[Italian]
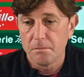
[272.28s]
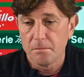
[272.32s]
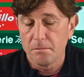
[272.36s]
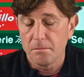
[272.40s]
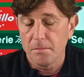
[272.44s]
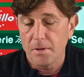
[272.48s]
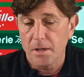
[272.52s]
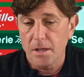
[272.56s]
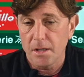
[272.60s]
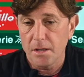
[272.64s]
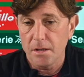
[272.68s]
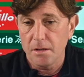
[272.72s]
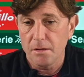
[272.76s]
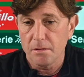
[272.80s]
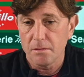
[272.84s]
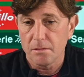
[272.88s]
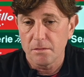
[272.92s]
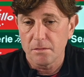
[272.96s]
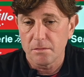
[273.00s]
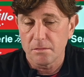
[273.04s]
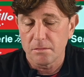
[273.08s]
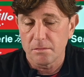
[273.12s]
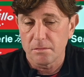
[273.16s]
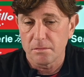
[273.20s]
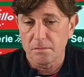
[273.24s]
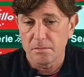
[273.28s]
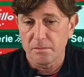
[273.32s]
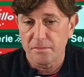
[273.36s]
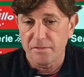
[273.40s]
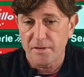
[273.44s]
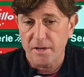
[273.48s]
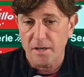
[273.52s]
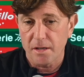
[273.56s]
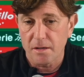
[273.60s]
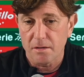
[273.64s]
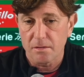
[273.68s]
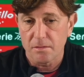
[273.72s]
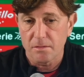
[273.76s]
Ma io
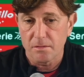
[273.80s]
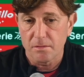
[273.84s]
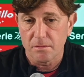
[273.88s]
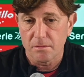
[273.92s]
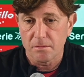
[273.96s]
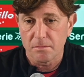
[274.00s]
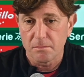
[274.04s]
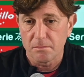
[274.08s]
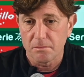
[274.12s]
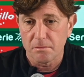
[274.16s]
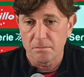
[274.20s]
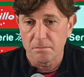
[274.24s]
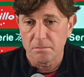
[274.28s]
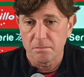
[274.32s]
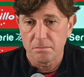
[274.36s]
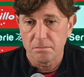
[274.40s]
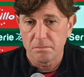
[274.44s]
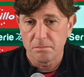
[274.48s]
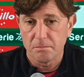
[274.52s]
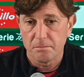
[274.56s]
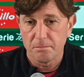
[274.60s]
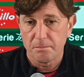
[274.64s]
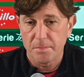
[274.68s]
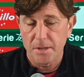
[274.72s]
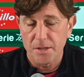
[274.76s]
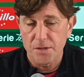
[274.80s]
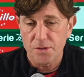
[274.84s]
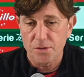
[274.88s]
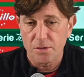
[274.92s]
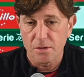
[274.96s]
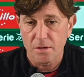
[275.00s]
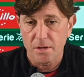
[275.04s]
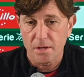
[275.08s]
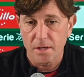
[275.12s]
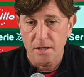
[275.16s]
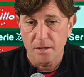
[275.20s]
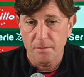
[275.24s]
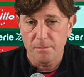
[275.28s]
Franco
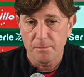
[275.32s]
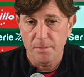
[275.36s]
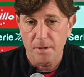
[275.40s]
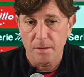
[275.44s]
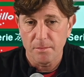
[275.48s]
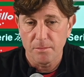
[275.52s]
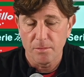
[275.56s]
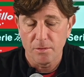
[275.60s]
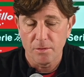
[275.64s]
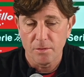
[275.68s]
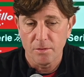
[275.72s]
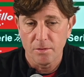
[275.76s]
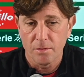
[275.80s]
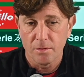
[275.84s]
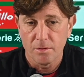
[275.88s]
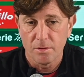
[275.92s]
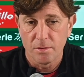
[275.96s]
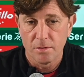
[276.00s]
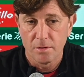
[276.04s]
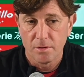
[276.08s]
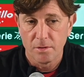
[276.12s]
penso che abbiamo